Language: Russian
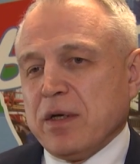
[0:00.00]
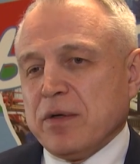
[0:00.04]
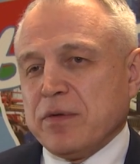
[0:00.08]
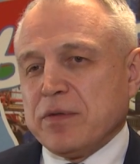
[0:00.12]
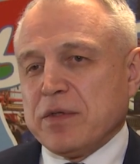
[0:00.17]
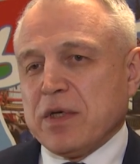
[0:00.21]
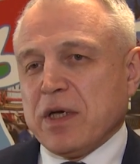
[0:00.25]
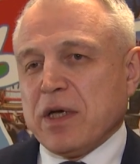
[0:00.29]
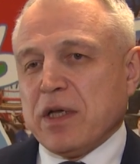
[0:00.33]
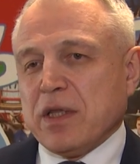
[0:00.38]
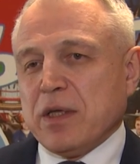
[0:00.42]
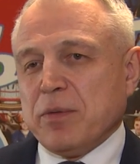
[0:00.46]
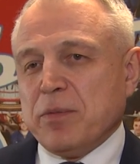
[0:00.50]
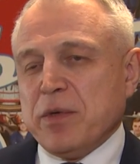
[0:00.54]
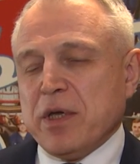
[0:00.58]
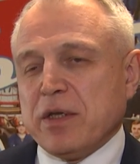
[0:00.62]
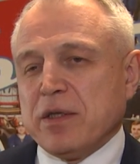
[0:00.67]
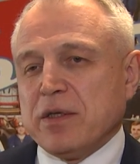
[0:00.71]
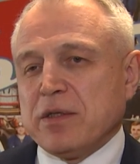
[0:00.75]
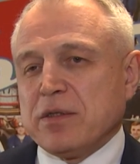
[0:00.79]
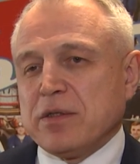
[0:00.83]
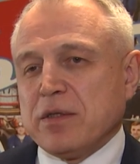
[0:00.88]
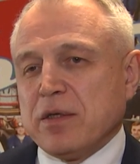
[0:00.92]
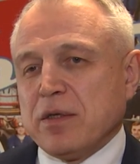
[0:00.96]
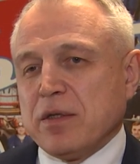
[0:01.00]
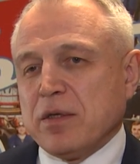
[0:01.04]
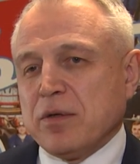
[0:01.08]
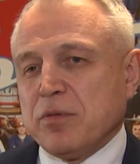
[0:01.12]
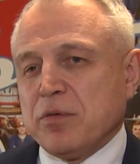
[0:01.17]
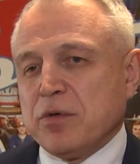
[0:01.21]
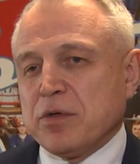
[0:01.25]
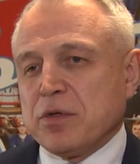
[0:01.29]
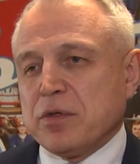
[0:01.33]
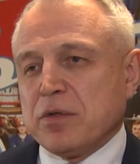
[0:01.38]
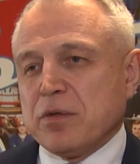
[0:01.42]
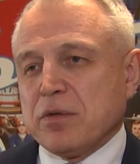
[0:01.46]
в закономерности
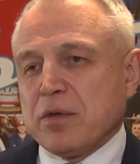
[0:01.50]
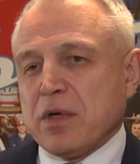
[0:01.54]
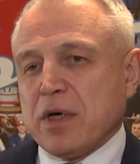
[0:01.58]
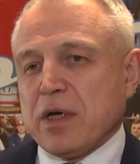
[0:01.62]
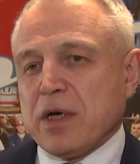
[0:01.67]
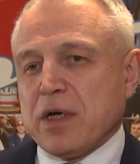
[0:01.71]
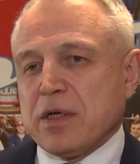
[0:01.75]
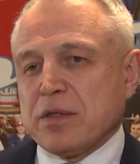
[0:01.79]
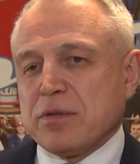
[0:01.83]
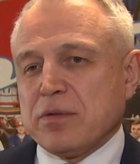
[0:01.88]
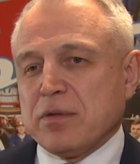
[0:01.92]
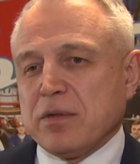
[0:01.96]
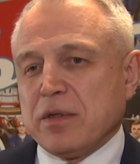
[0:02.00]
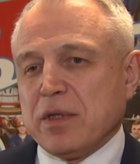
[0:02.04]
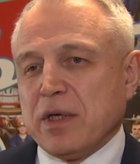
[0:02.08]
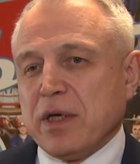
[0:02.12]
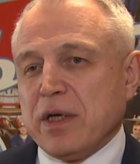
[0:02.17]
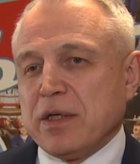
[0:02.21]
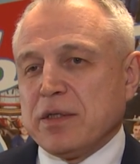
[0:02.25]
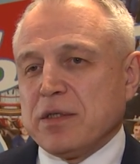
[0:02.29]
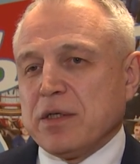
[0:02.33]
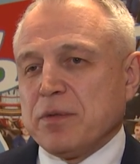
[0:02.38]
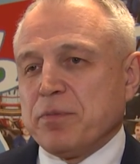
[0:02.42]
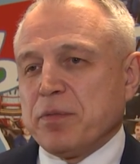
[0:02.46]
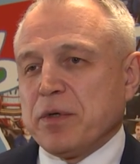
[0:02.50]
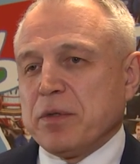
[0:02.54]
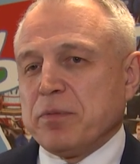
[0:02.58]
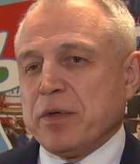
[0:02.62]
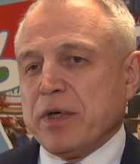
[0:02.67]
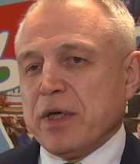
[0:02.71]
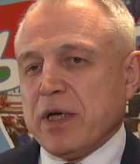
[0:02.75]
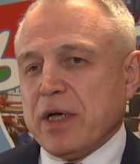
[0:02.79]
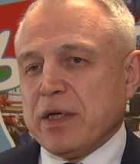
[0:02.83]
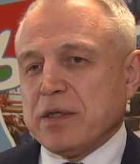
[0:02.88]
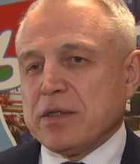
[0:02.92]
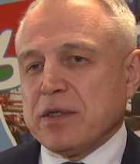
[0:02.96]
того, что как раз вот на этих
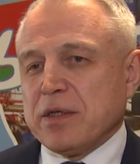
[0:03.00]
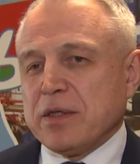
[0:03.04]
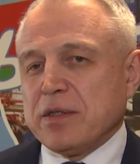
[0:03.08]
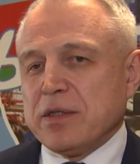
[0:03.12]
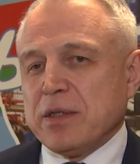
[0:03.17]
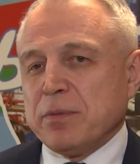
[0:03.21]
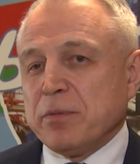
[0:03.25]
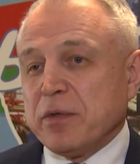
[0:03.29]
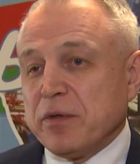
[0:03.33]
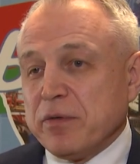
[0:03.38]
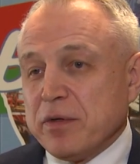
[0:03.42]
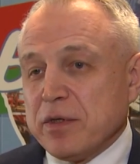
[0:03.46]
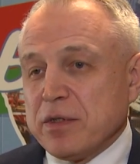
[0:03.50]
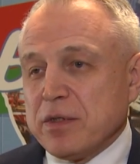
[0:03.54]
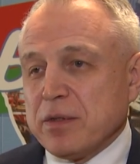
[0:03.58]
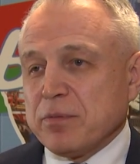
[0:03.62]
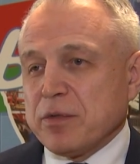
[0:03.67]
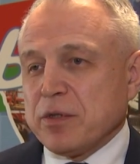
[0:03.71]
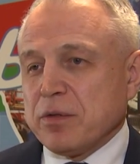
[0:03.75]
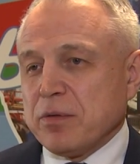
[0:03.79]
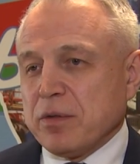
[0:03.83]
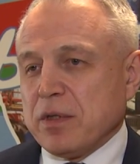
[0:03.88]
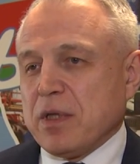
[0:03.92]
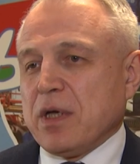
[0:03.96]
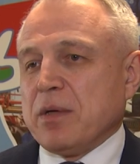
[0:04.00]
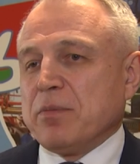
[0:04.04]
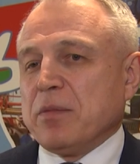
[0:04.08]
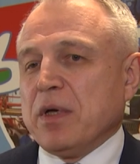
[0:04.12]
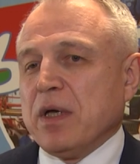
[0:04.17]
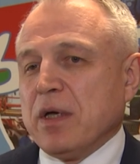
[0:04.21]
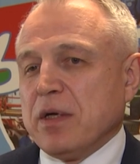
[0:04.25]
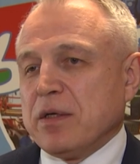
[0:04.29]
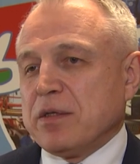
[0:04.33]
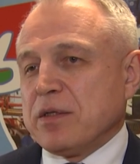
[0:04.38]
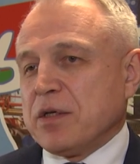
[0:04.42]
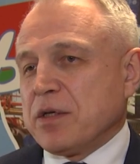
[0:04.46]
предприятиях, где мы видим, что там
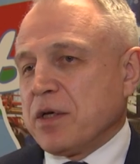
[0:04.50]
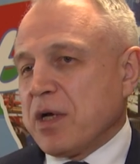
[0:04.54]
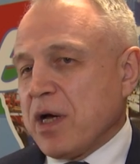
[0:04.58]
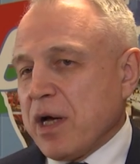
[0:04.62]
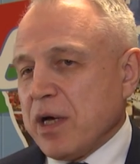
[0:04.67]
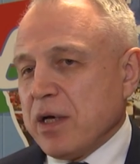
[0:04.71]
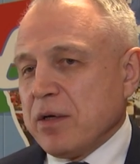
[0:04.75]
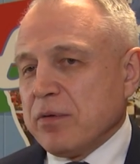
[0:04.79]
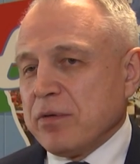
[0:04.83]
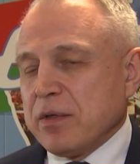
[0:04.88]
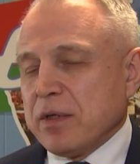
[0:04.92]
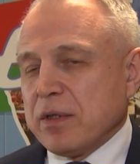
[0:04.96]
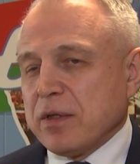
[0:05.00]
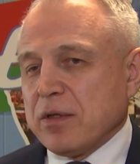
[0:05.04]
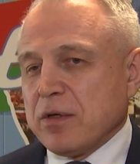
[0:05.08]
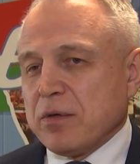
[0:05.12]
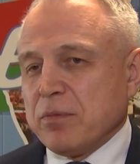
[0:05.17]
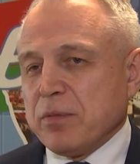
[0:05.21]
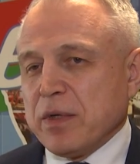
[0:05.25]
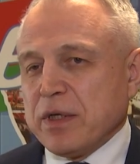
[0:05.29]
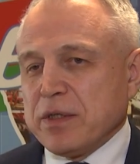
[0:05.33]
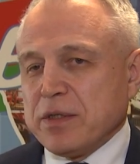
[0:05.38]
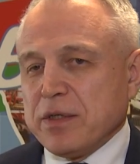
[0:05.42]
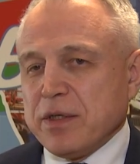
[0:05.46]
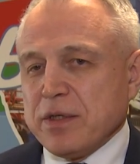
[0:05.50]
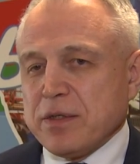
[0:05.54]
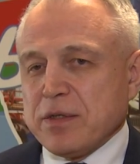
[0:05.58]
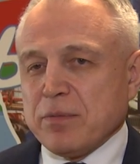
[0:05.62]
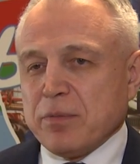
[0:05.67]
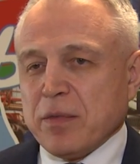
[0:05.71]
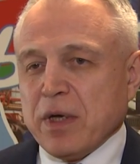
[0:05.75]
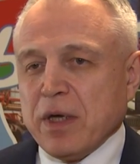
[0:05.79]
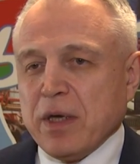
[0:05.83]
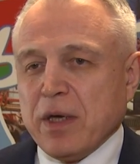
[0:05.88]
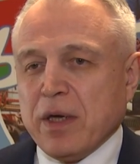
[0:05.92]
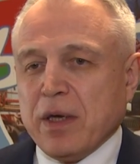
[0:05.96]
зашкаливает
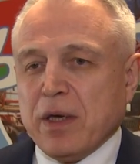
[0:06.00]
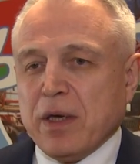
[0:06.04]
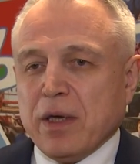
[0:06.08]
травматизм,